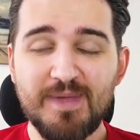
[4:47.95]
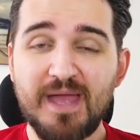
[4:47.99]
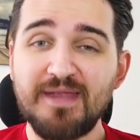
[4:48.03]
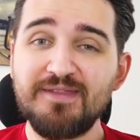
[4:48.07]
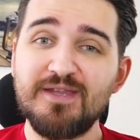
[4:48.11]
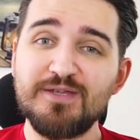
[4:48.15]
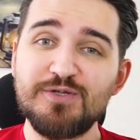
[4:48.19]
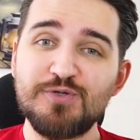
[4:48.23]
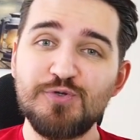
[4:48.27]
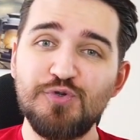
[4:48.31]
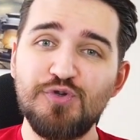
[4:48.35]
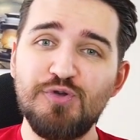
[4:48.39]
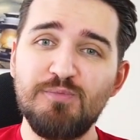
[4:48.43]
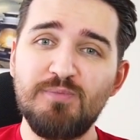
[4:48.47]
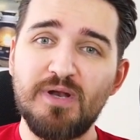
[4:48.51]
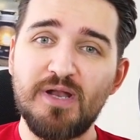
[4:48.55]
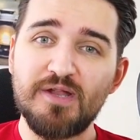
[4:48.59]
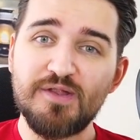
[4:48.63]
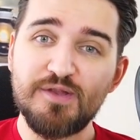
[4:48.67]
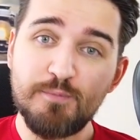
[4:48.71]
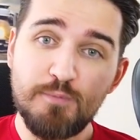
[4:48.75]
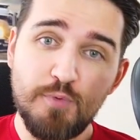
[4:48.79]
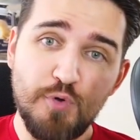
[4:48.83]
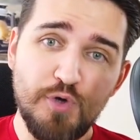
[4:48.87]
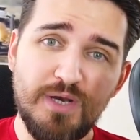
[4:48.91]
Ben de çünkü
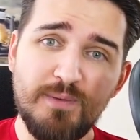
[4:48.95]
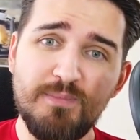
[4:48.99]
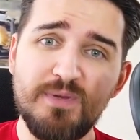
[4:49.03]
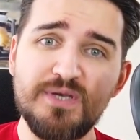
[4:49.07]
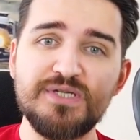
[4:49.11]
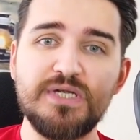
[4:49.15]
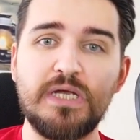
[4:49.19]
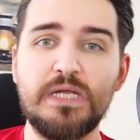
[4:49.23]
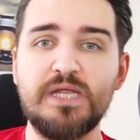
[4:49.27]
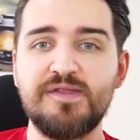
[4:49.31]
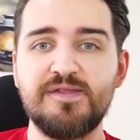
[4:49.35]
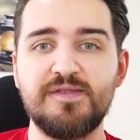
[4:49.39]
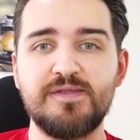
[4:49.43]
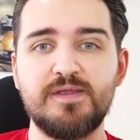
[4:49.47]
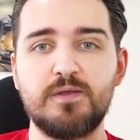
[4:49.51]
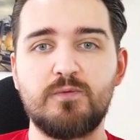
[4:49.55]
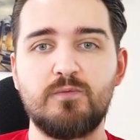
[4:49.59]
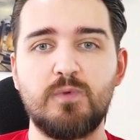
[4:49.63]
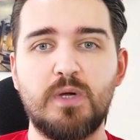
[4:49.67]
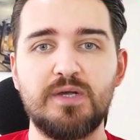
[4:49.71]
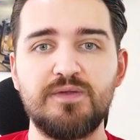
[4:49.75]
biraz da böyle bir şanssızlık